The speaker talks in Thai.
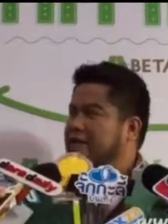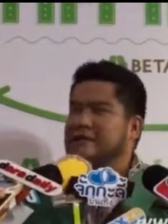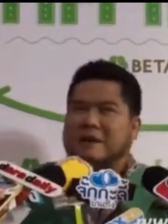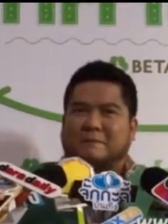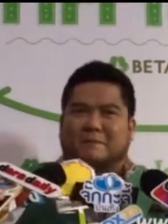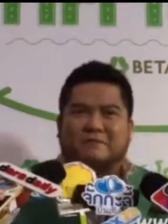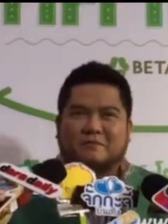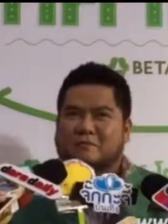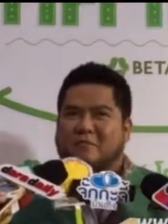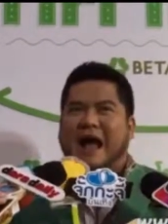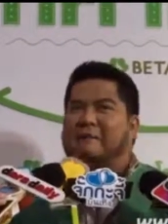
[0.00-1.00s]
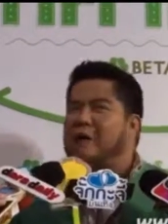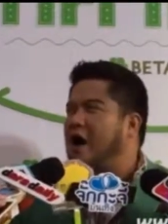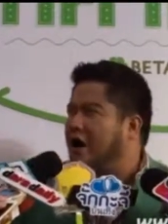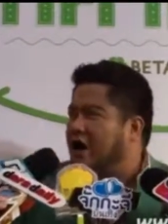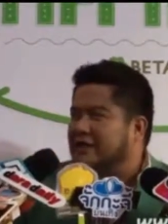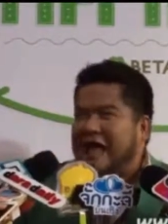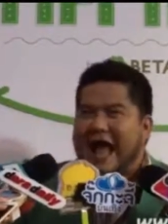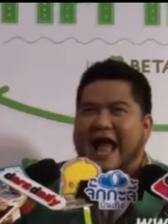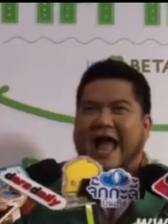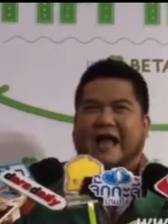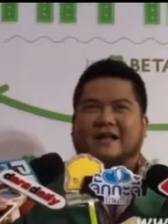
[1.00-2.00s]
อย่ามาบ้าบอคอแต
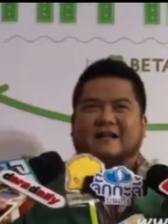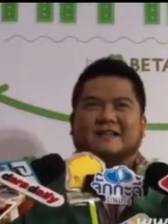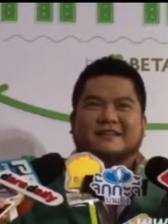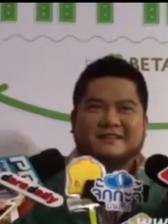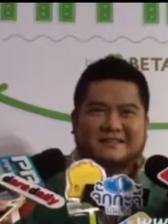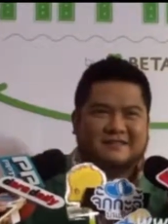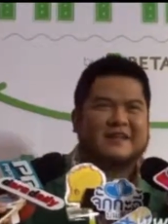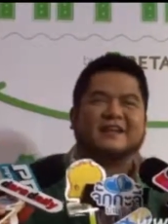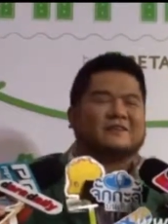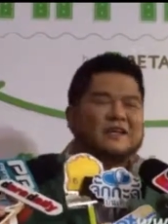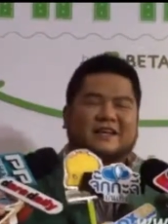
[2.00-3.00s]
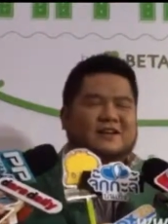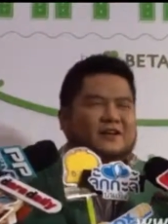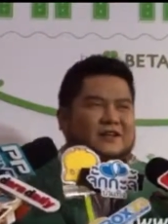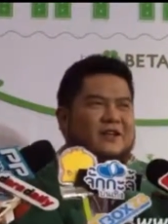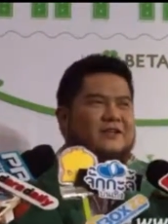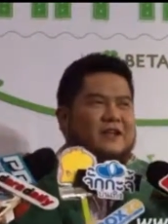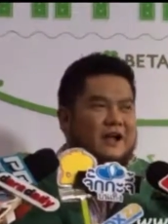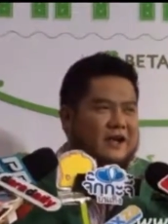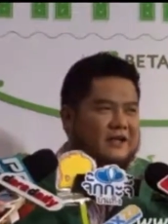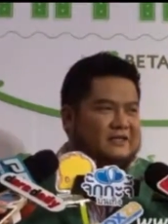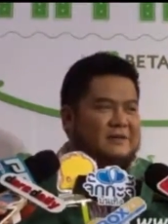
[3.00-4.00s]
ก ไม่ถึงไม่ถึง รถรถเอ่
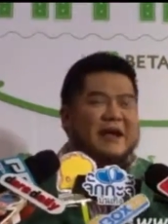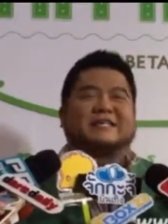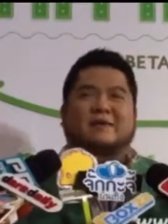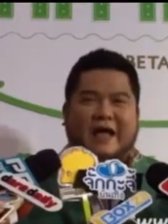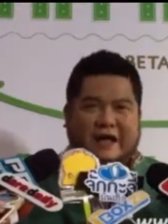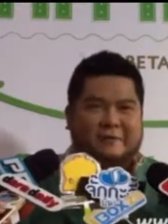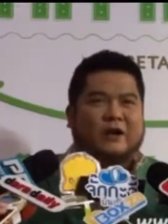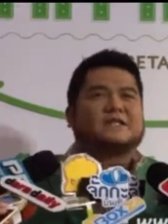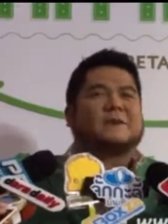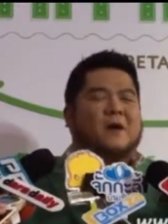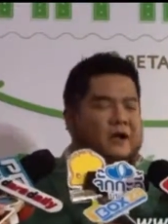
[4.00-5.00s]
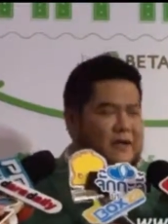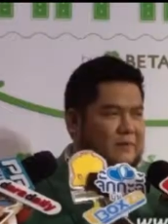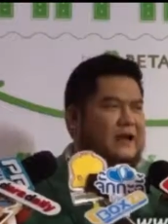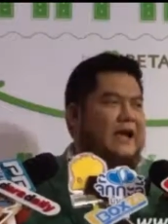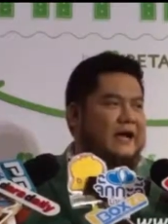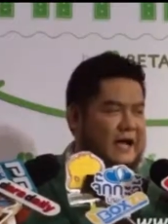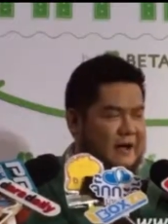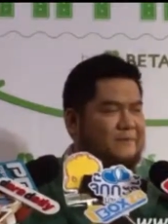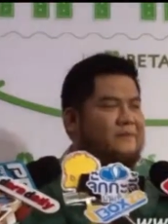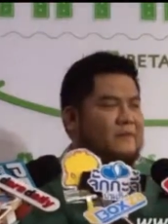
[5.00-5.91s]
อสบายสบายครับเป็นรถสปอร์ตธรรมดาครับ